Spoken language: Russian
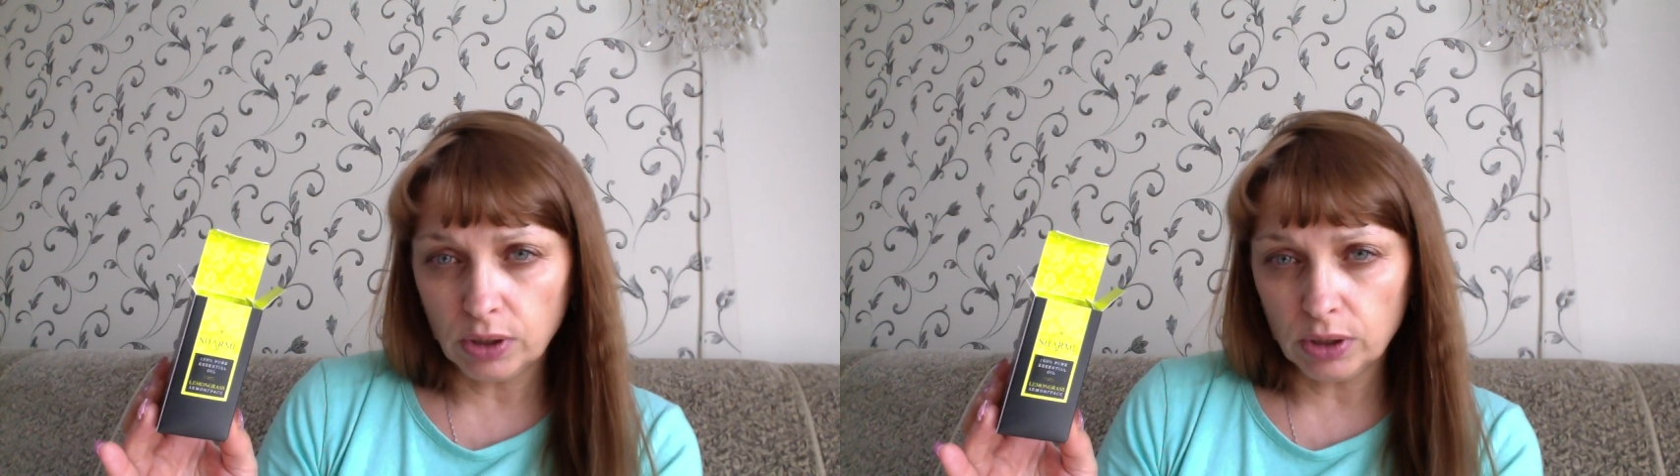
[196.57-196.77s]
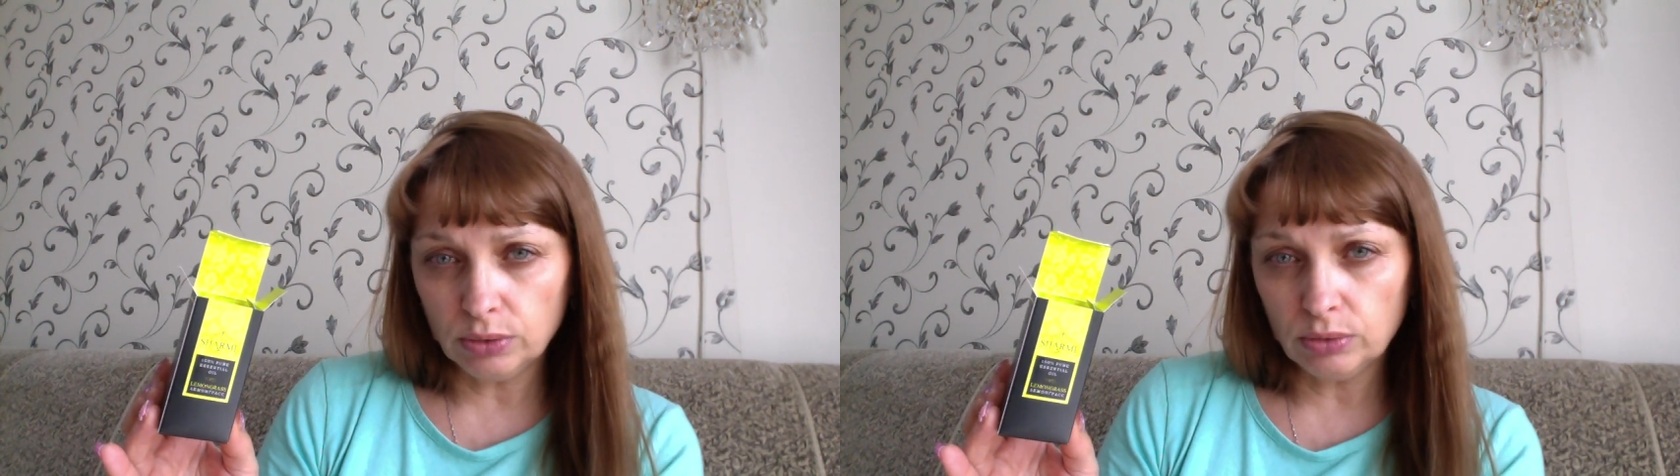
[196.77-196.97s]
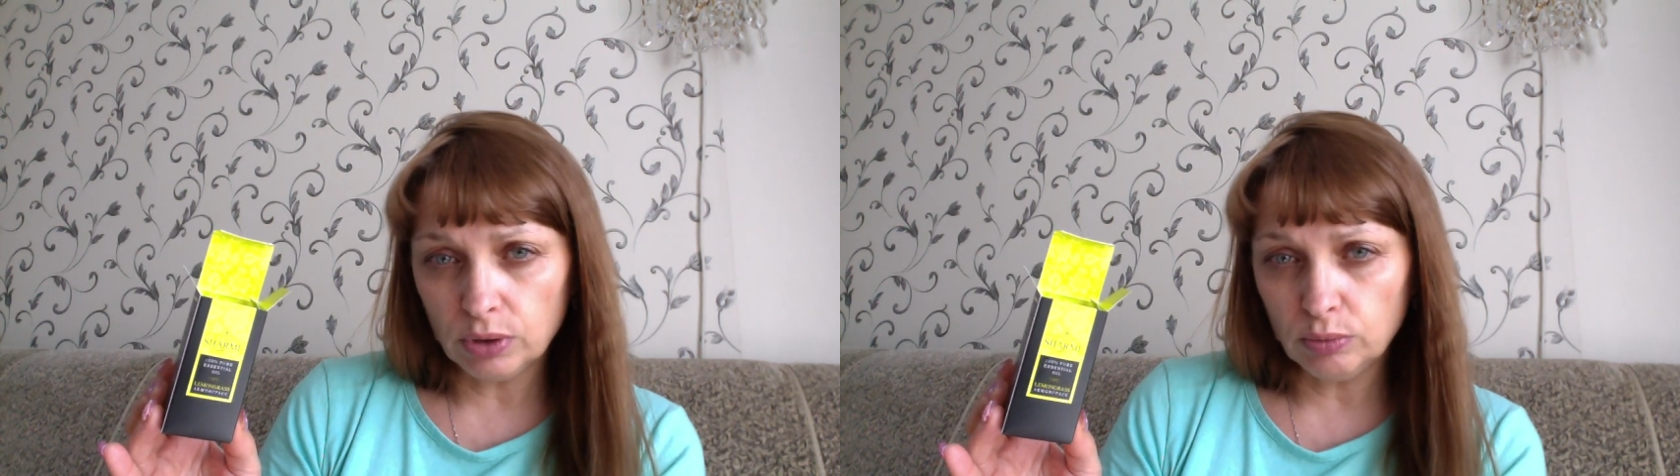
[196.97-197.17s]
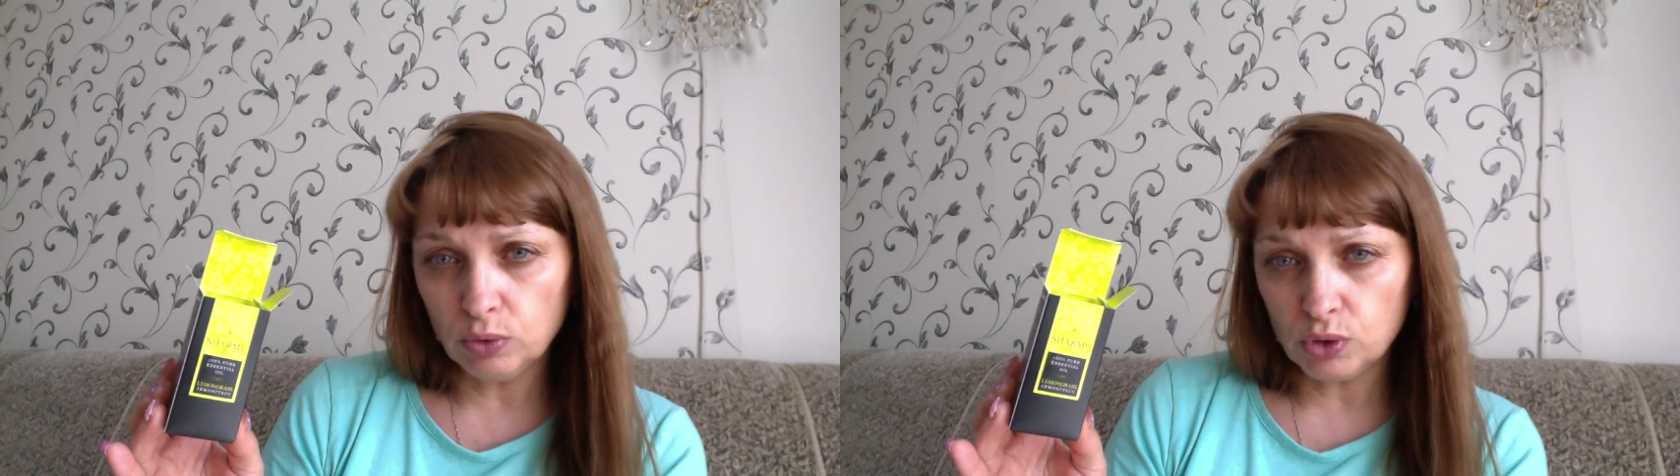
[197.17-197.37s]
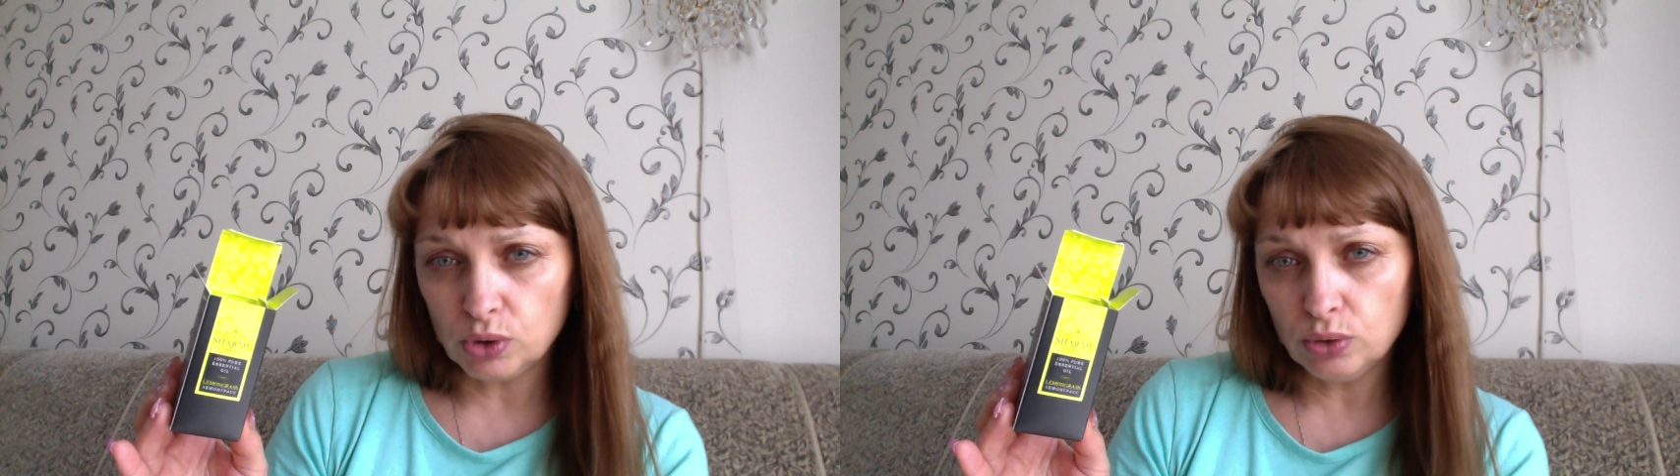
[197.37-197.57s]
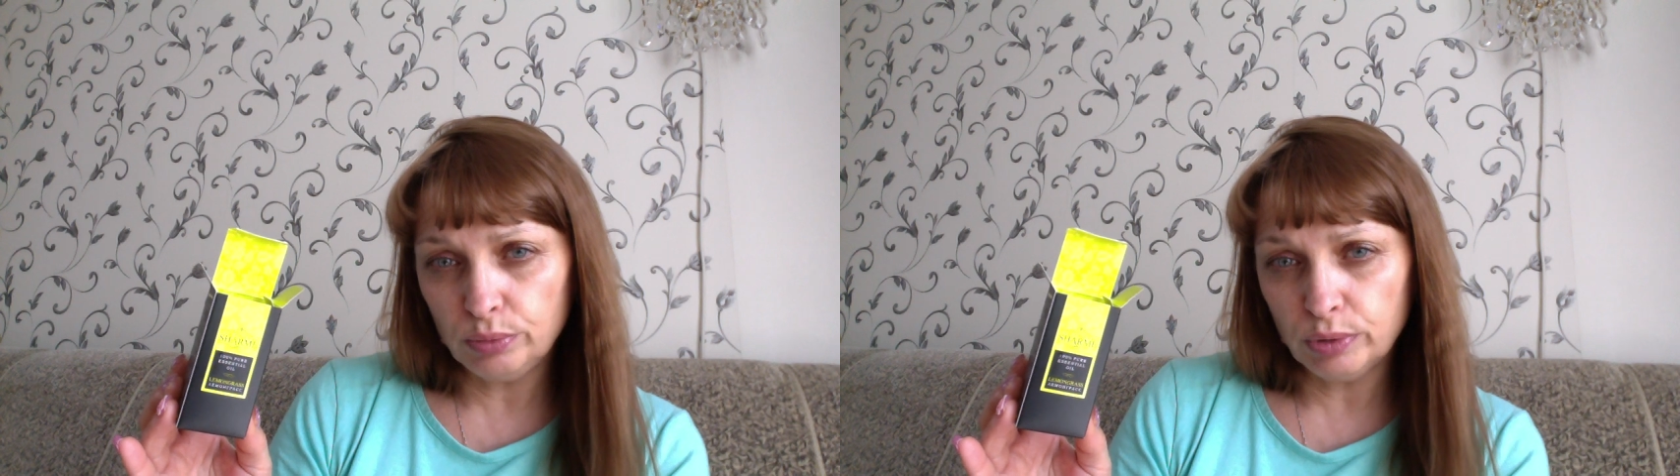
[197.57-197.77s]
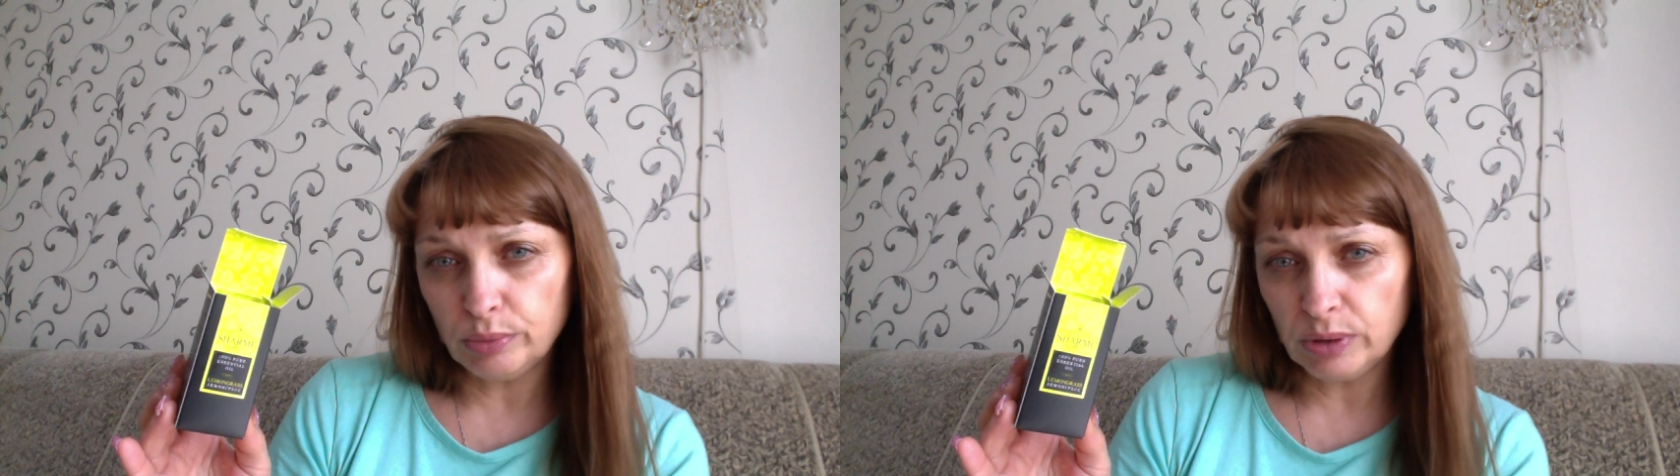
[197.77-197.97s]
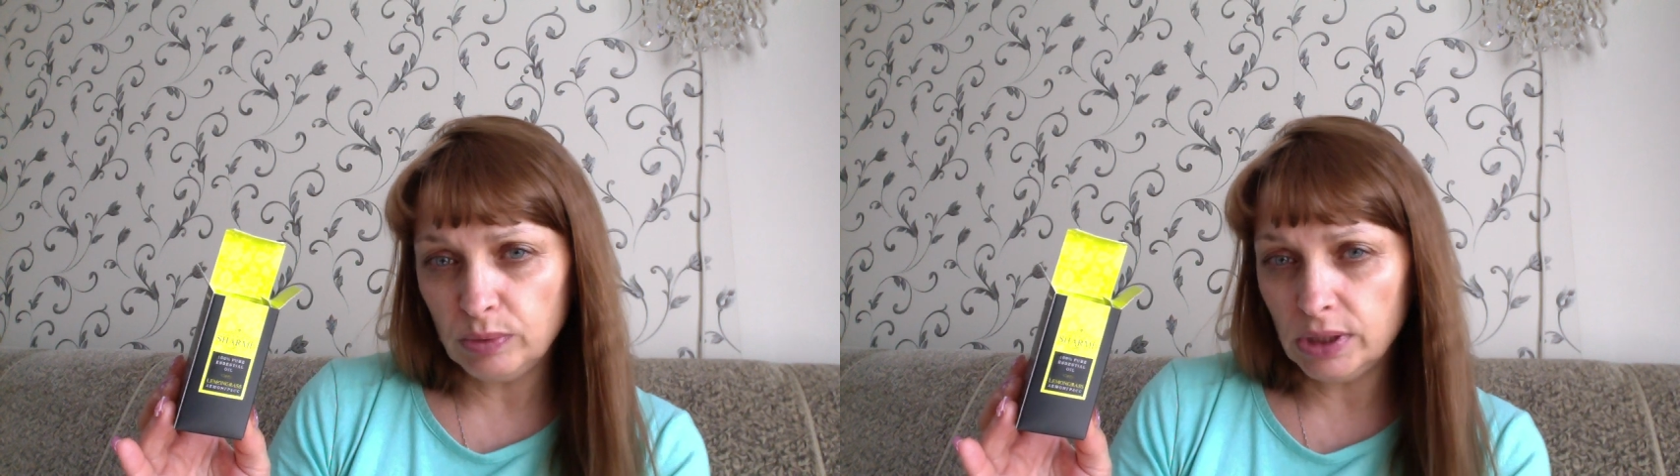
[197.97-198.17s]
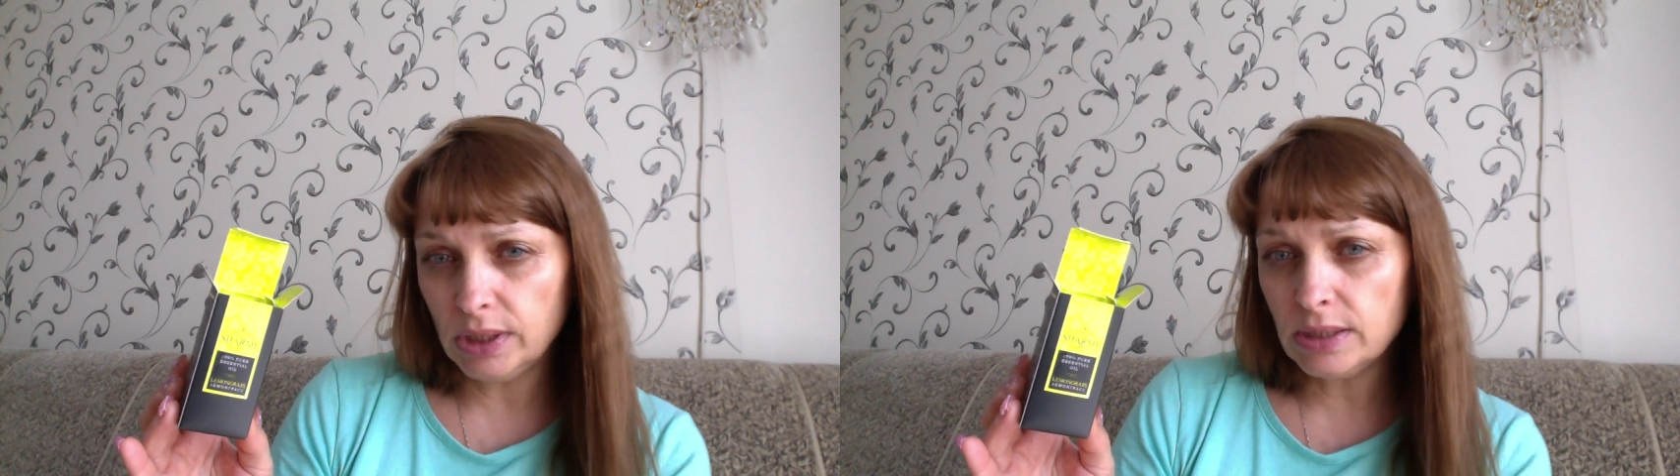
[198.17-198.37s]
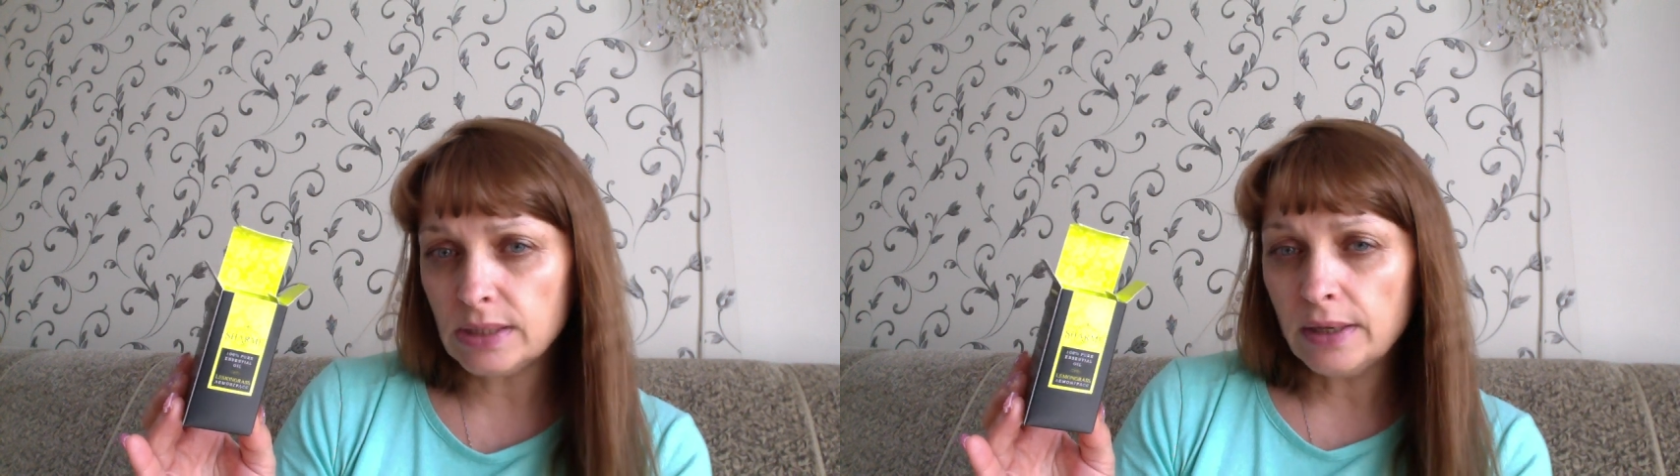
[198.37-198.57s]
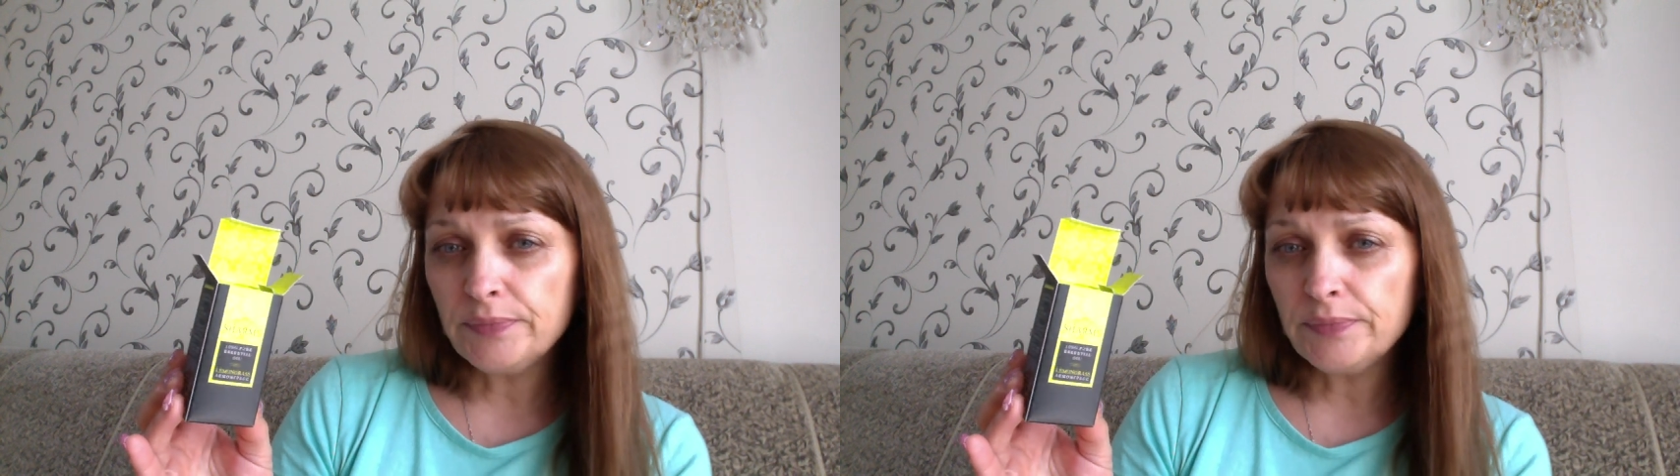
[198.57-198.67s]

которые мы очень любим применять,